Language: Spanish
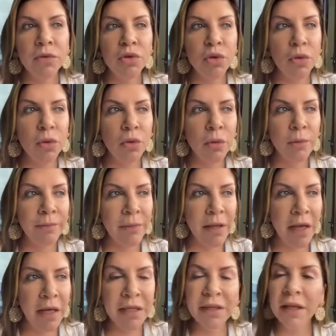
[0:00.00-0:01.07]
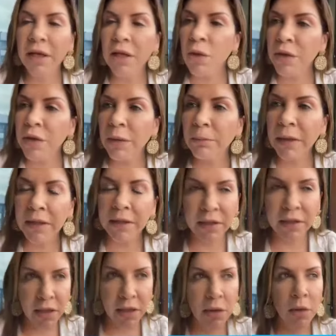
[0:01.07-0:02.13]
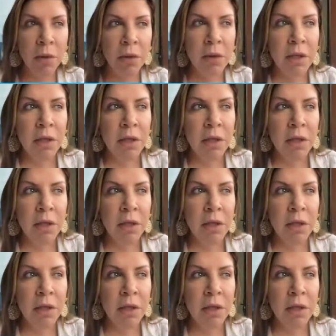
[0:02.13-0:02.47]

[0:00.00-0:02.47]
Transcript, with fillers: Yo al interior del partido